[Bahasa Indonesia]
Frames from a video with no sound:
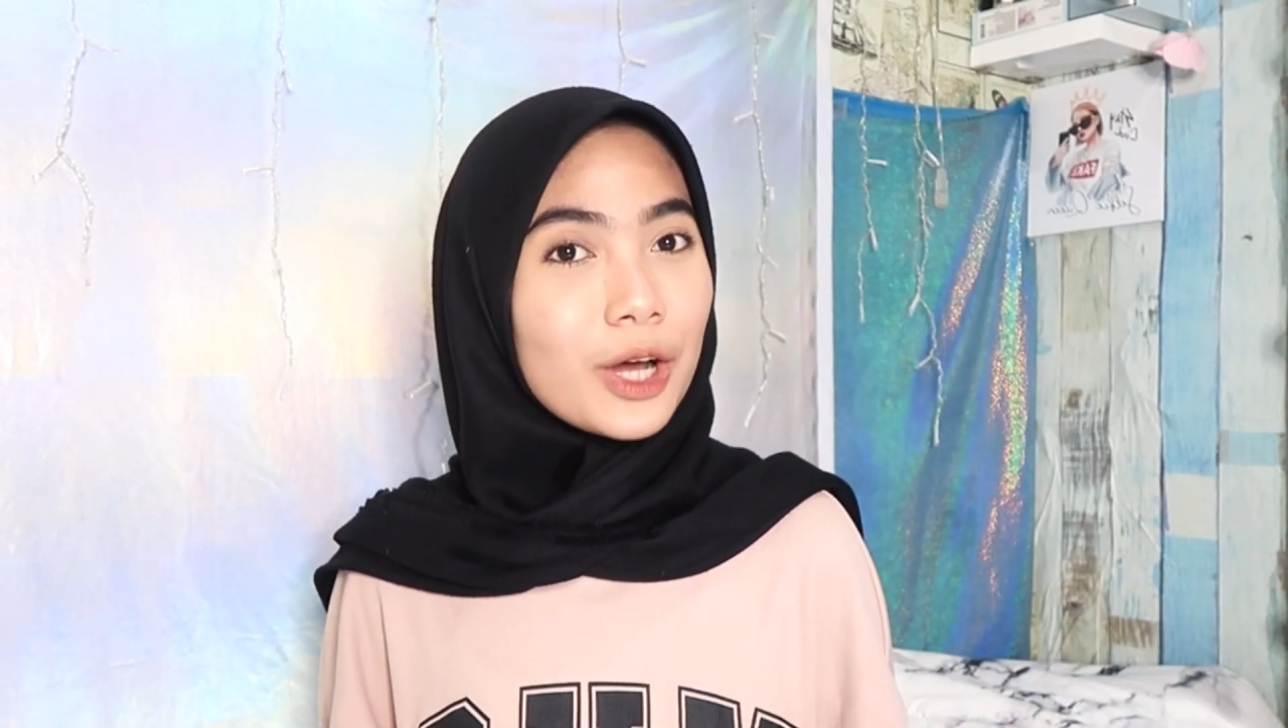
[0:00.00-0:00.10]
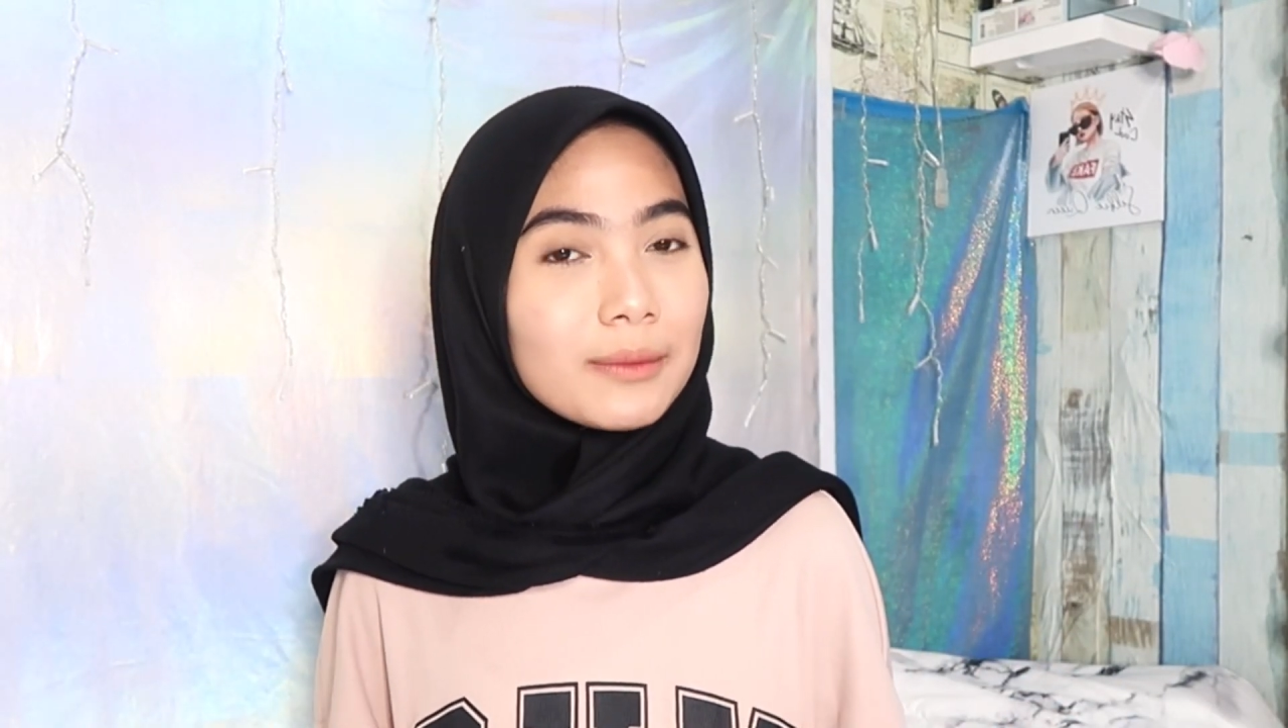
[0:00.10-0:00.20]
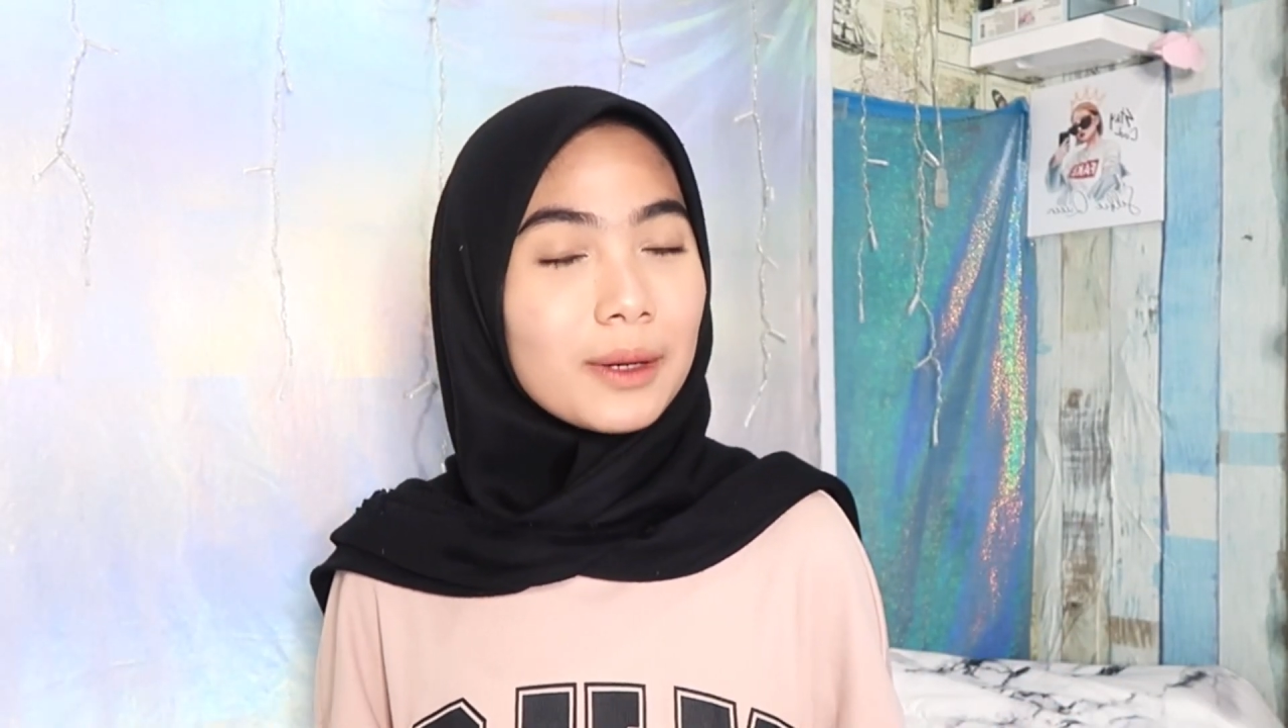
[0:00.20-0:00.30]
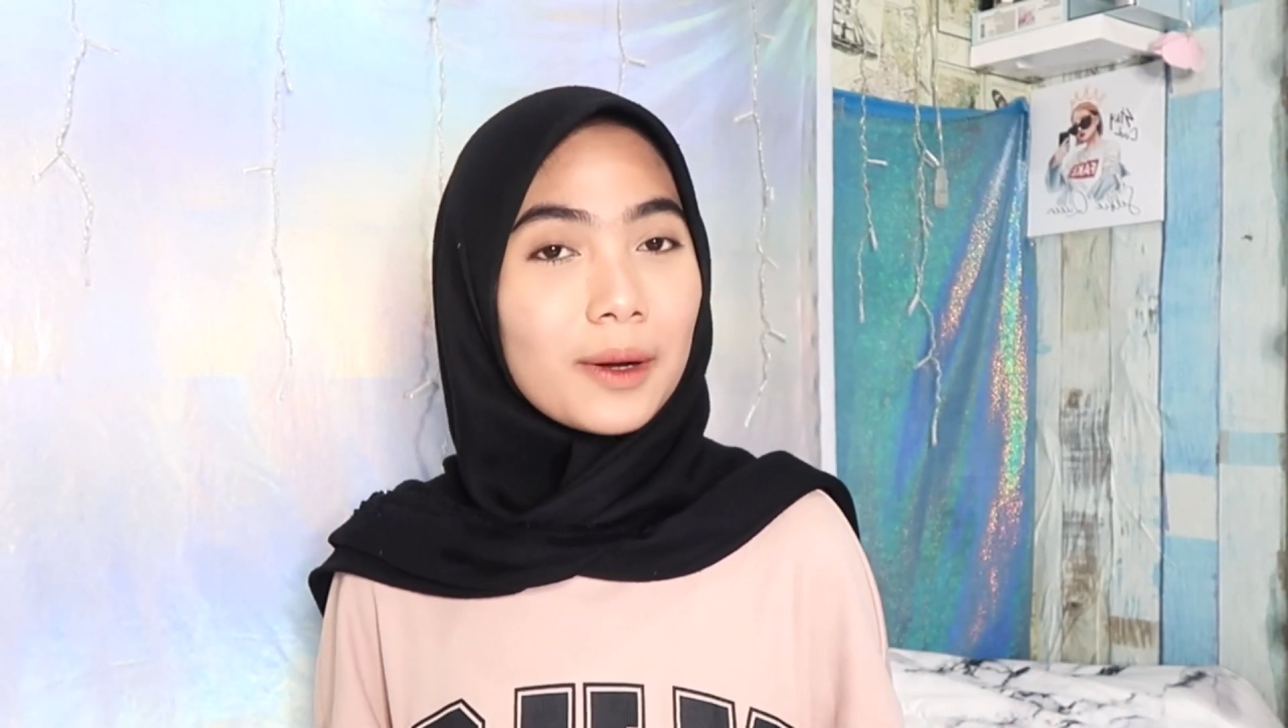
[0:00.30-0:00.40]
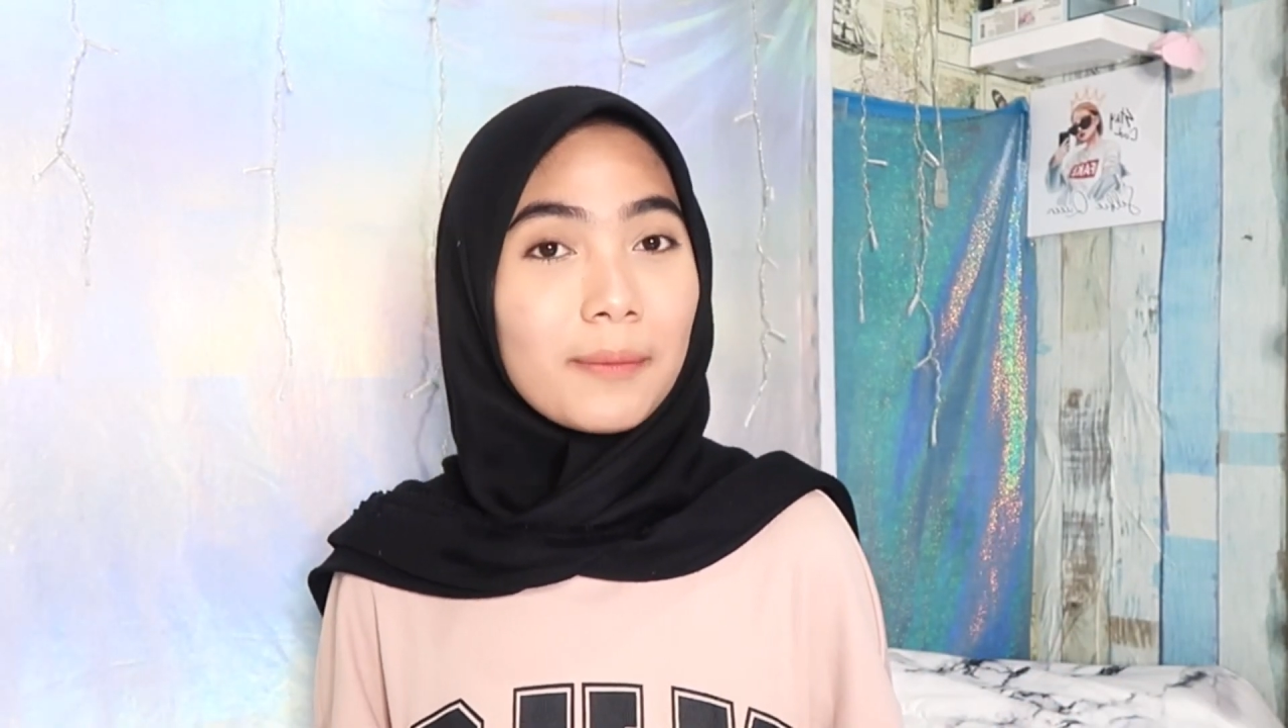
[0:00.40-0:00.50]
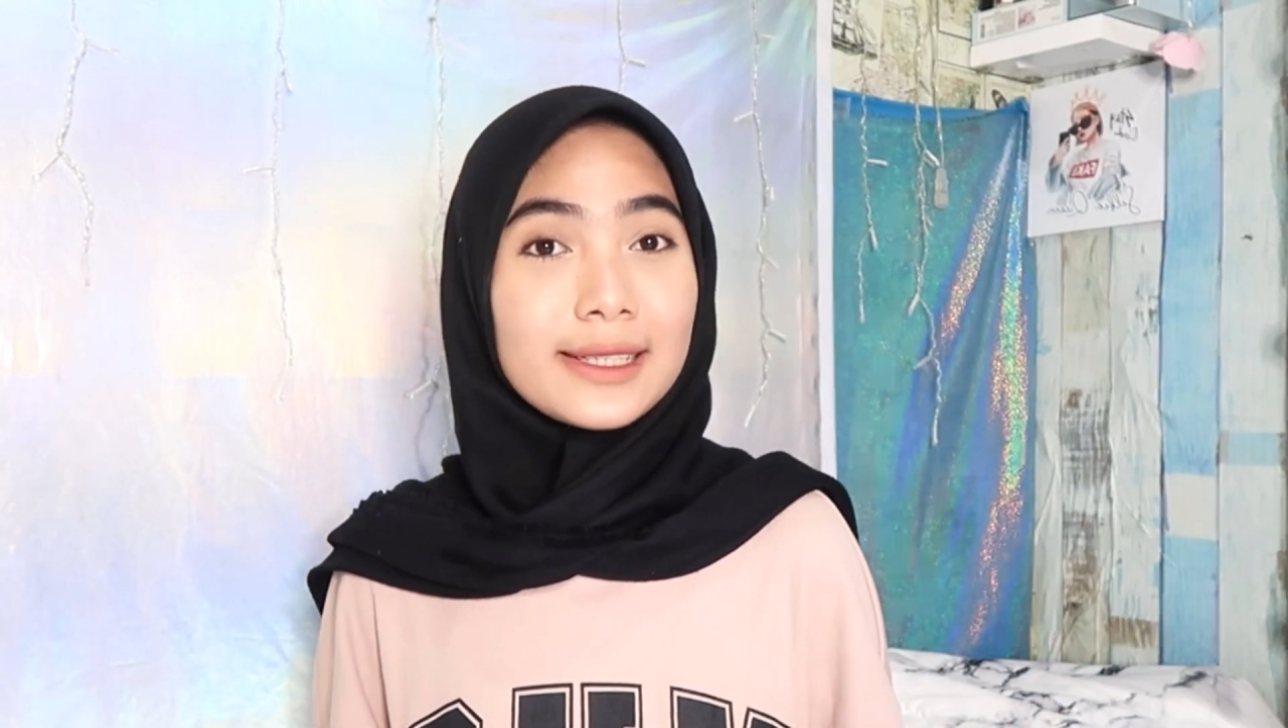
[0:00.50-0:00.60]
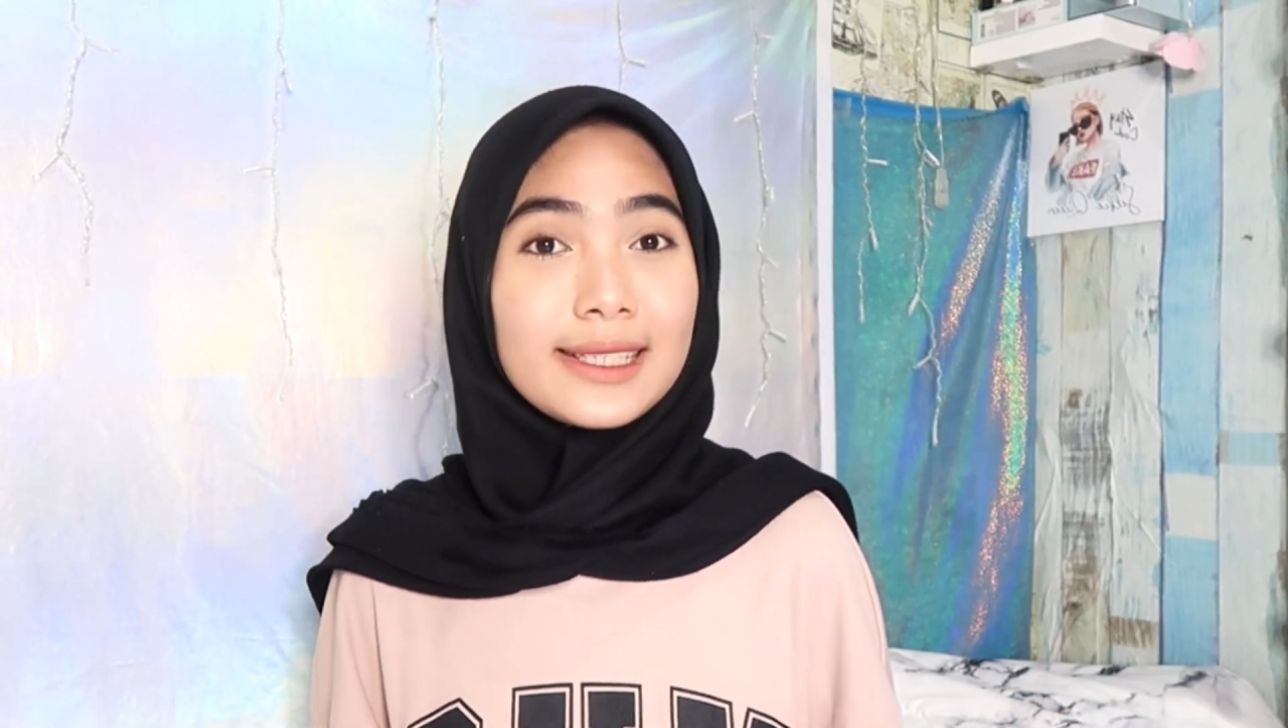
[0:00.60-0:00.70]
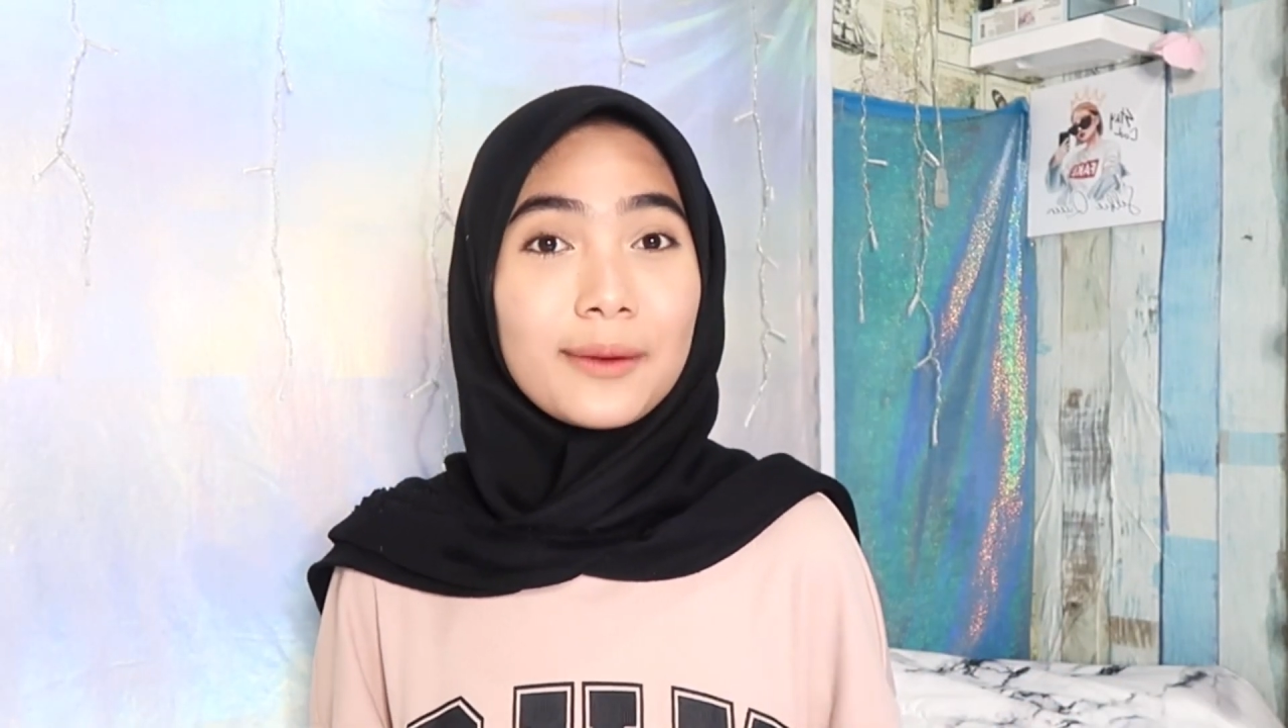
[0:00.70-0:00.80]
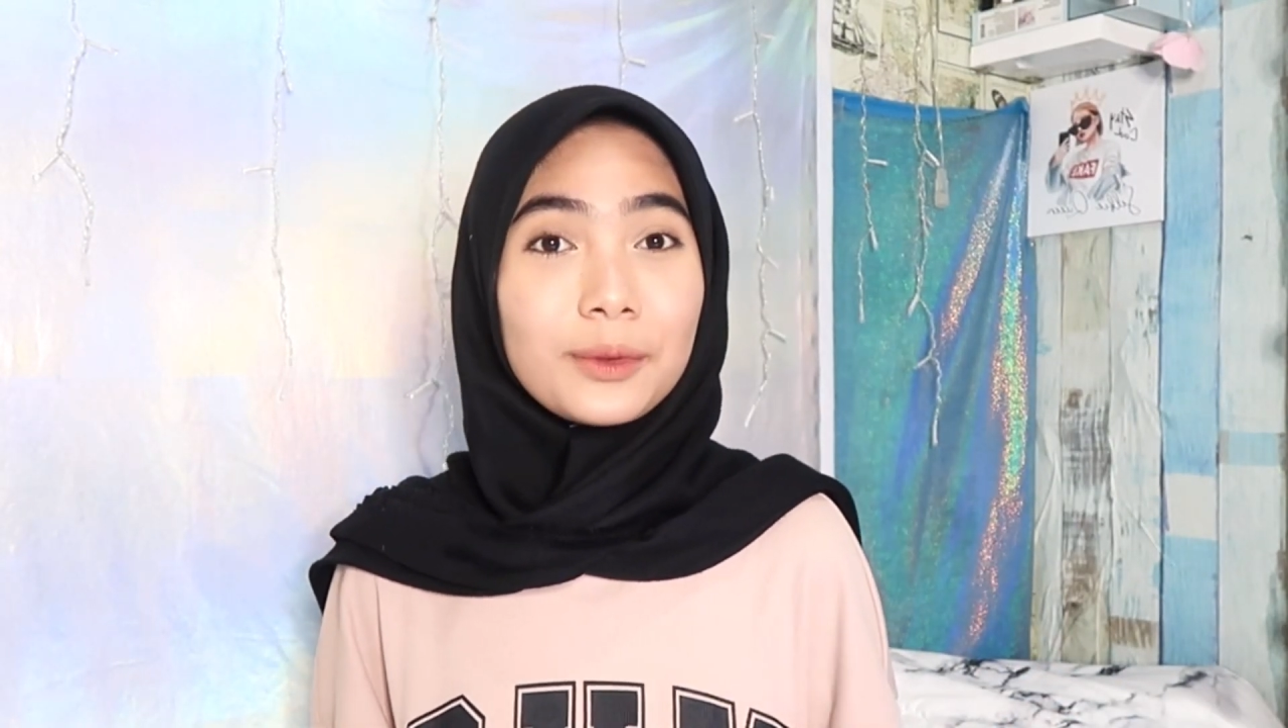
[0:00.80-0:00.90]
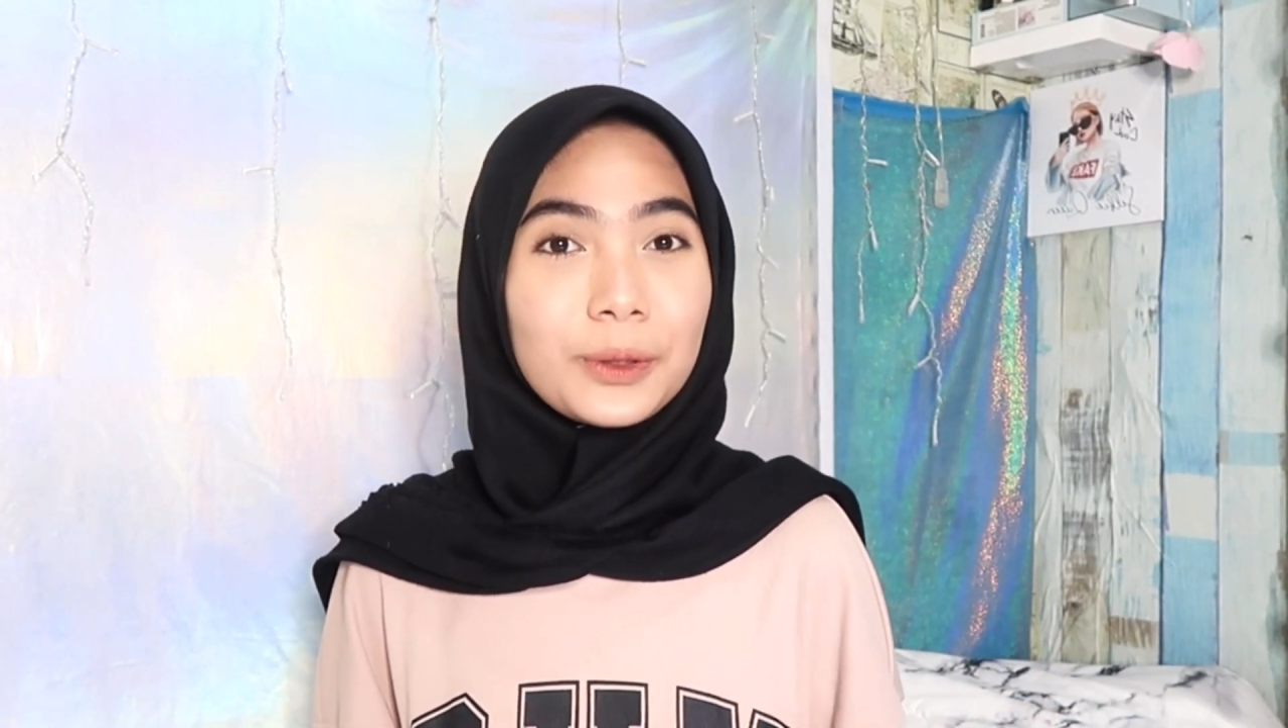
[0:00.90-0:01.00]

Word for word: buat memperpanjang